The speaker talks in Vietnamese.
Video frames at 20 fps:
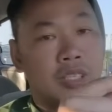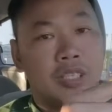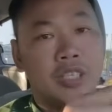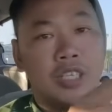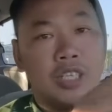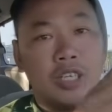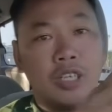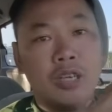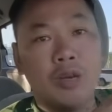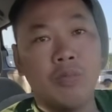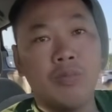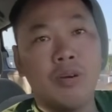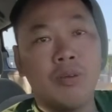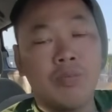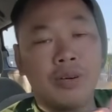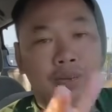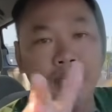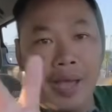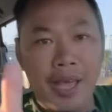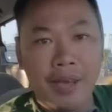vừa đúng
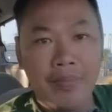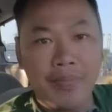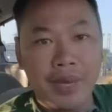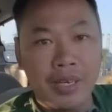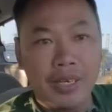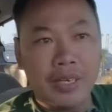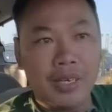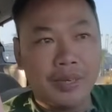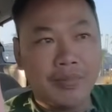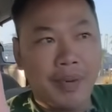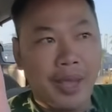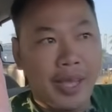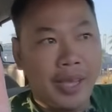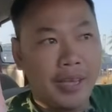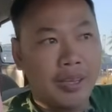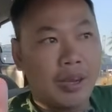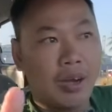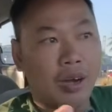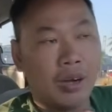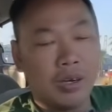lúc là bé bên à,
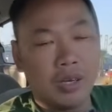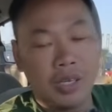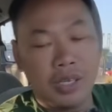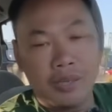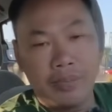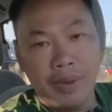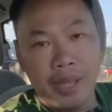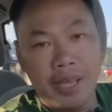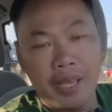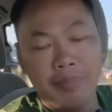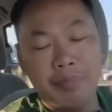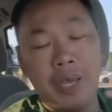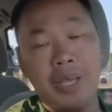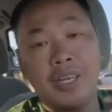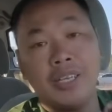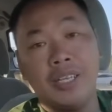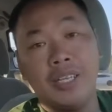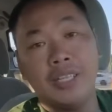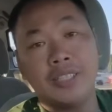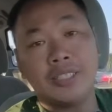bé con à, bé
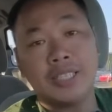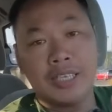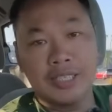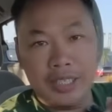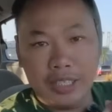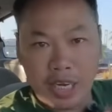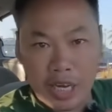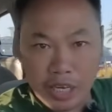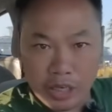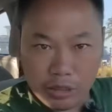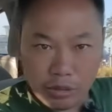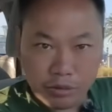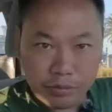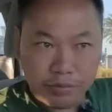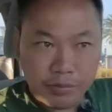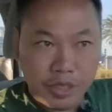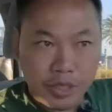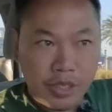Madeline sanh ra đời luôn